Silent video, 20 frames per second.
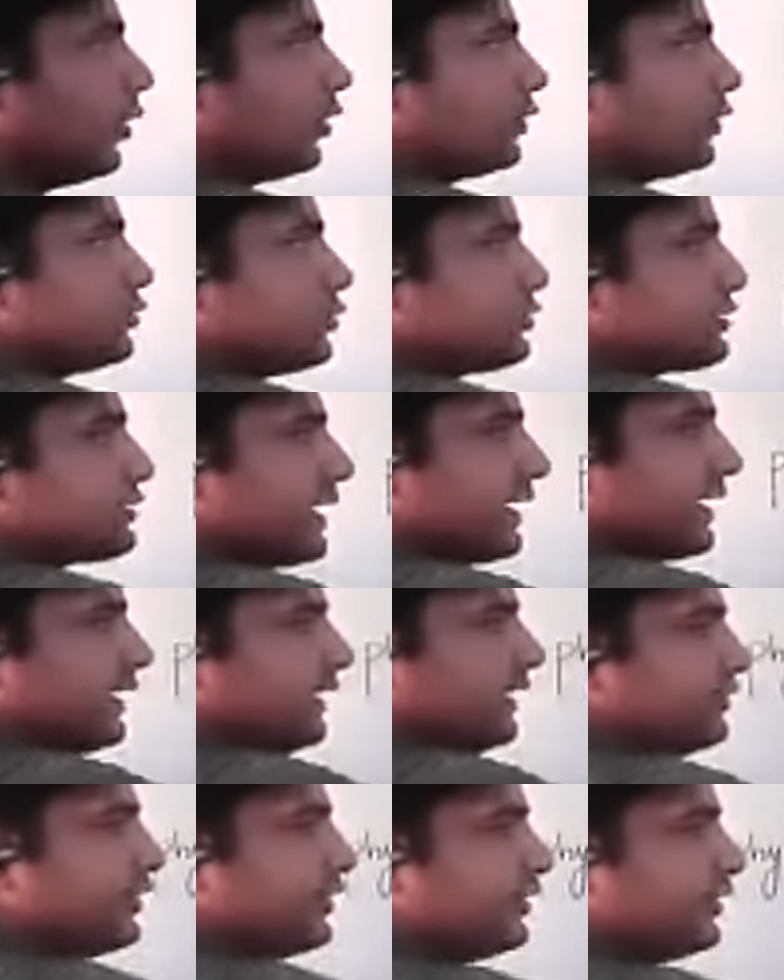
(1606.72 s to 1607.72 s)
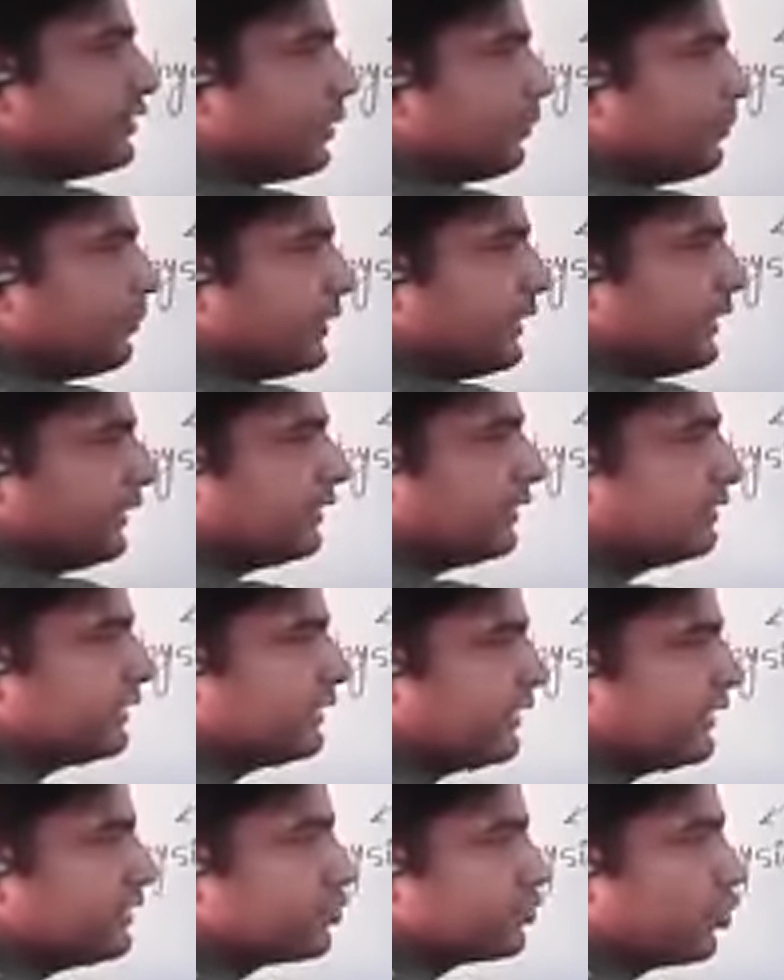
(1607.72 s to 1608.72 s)
और जो सेकंड चेंज हम पढ़ेंगे
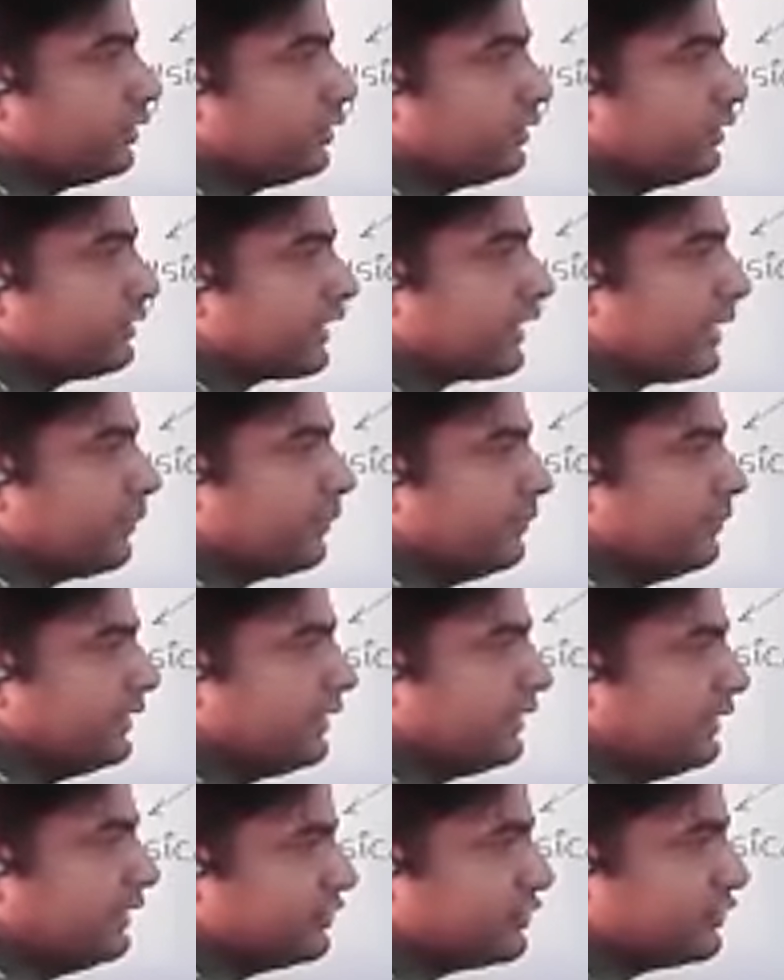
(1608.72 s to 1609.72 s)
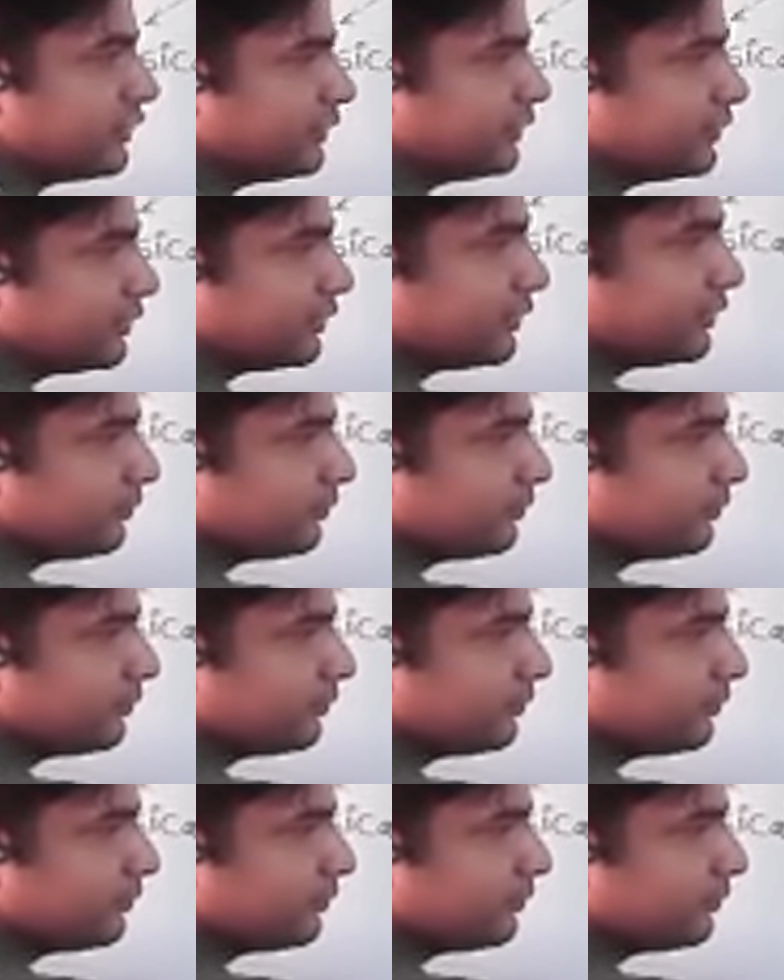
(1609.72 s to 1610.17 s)
दैट इज कॉल्ड केमिकल चेंज